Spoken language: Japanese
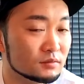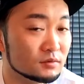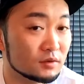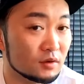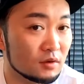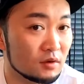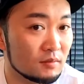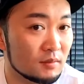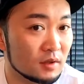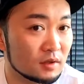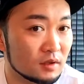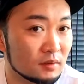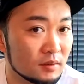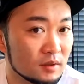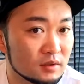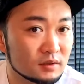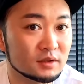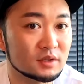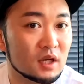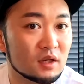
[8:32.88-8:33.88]
それをまと
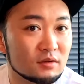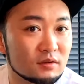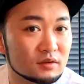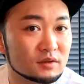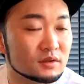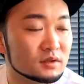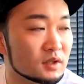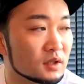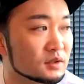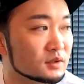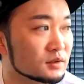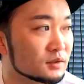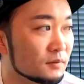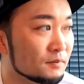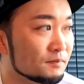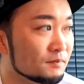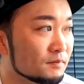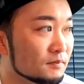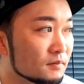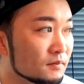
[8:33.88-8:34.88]
めるスタート室なんですよ。
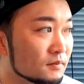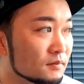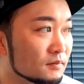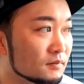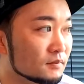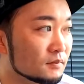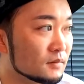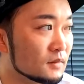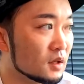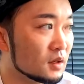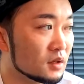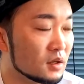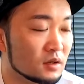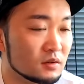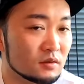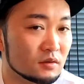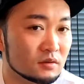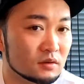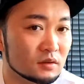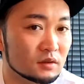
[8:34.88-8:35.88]
だから
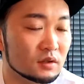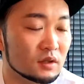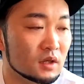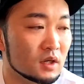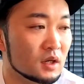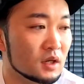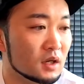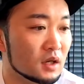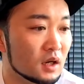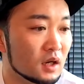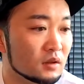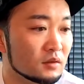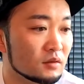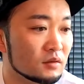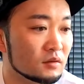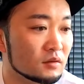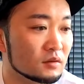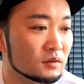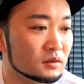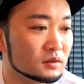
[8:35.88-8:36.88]
結局、
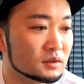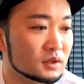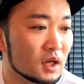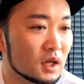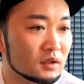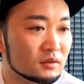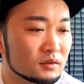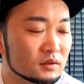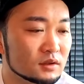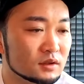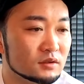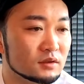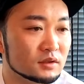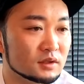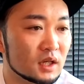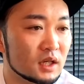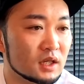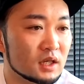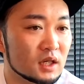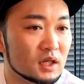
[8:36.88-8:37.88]
スタート室の
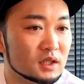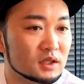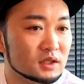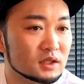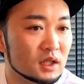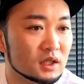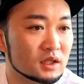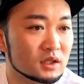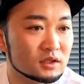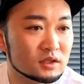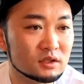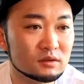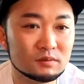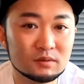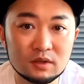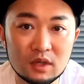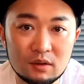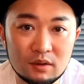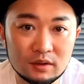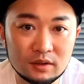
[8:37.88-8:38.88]
采配次第で随
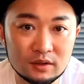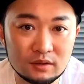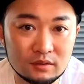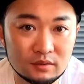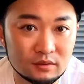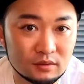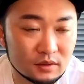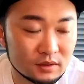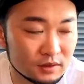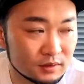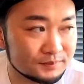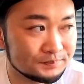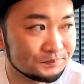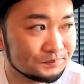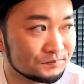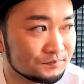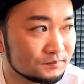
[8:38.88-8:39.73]
分変わってくるんです。